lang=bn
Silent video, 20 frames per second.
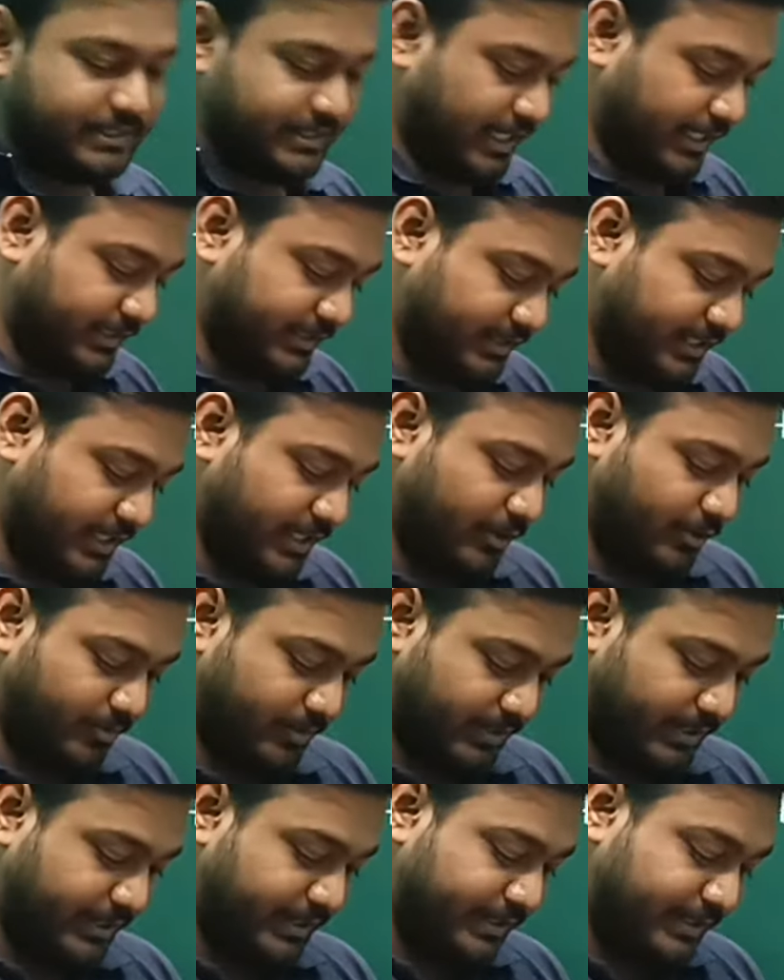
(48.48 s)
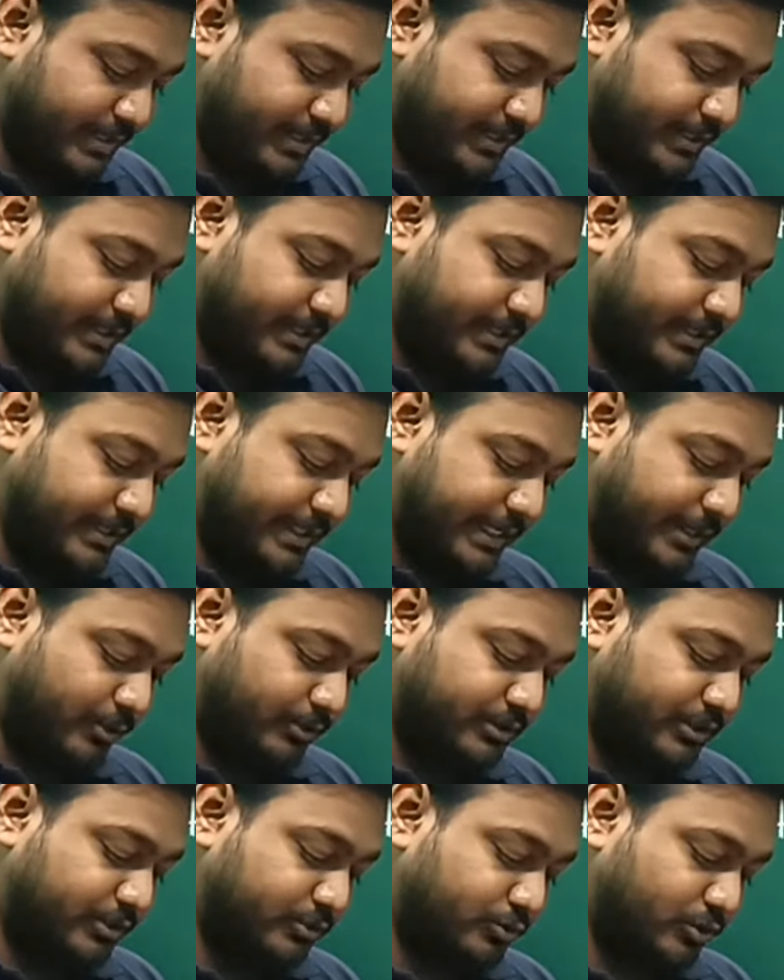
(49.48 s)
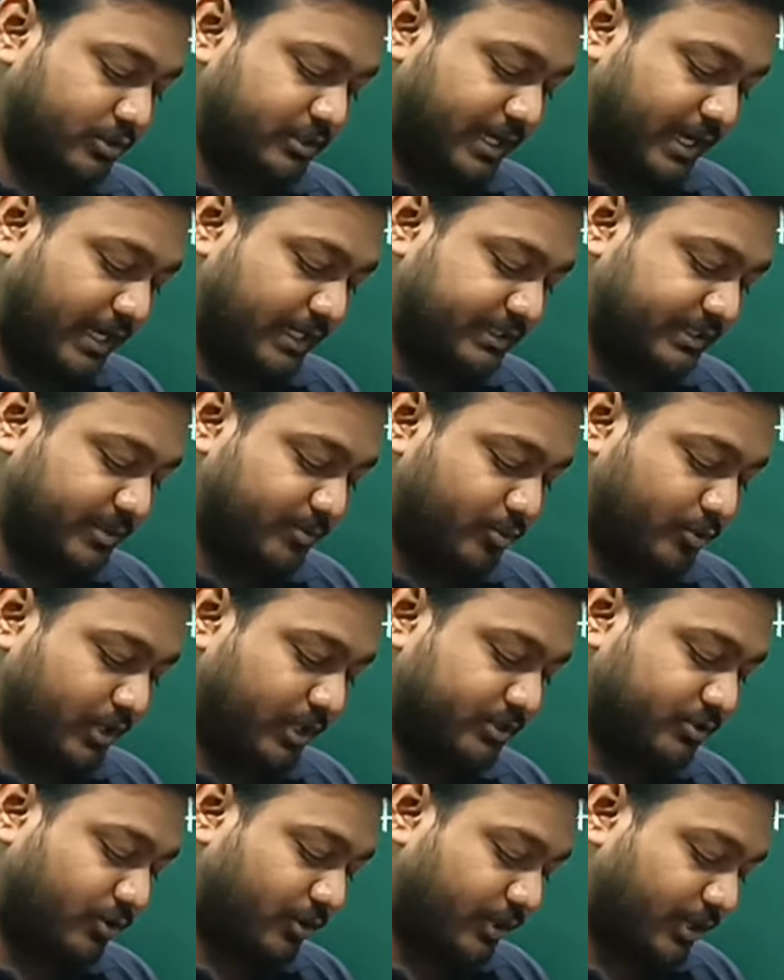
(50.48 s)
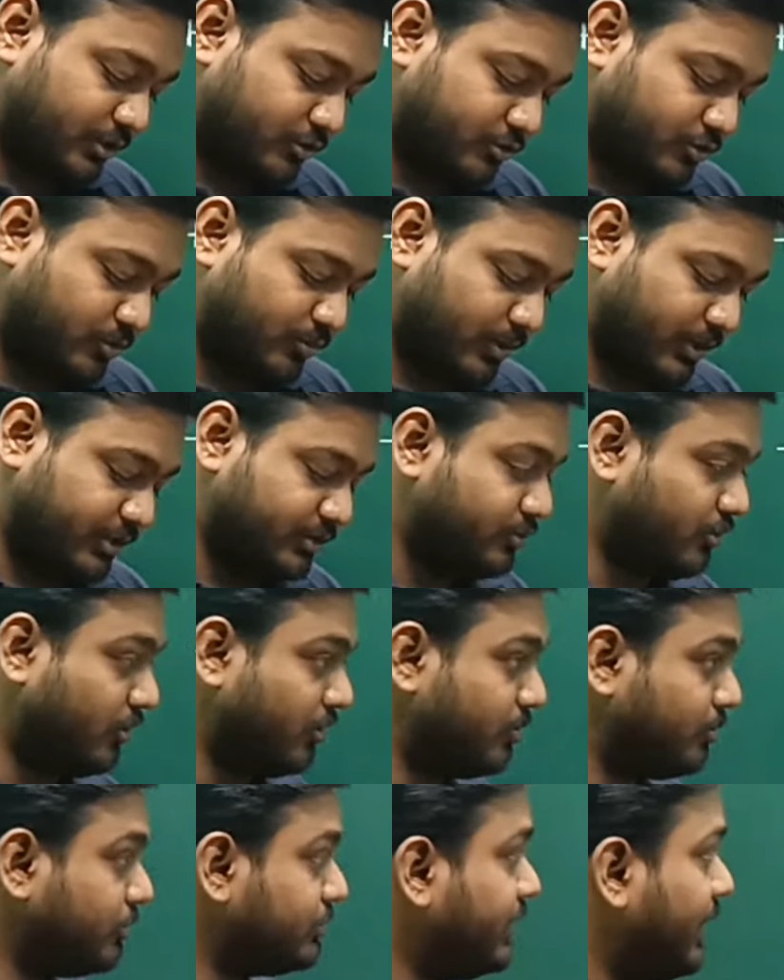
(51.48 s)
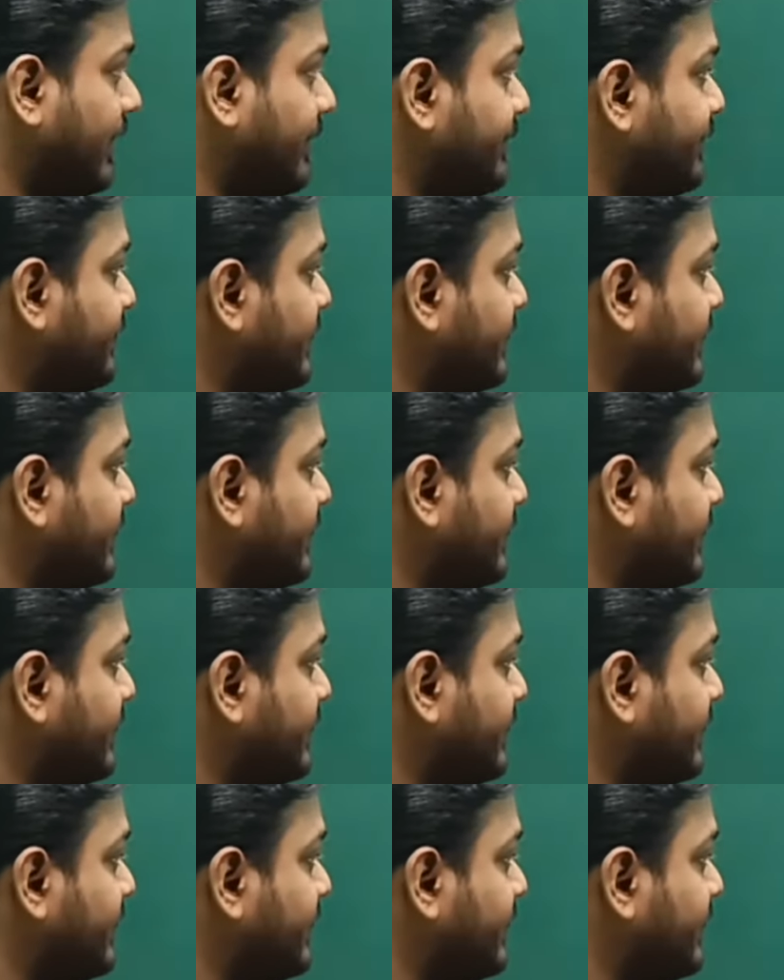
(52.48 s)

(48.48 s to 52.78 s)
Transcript: জানতে হবে লেখচিত্র সাহায্যে প্রকাশ করার সময় সর্বদা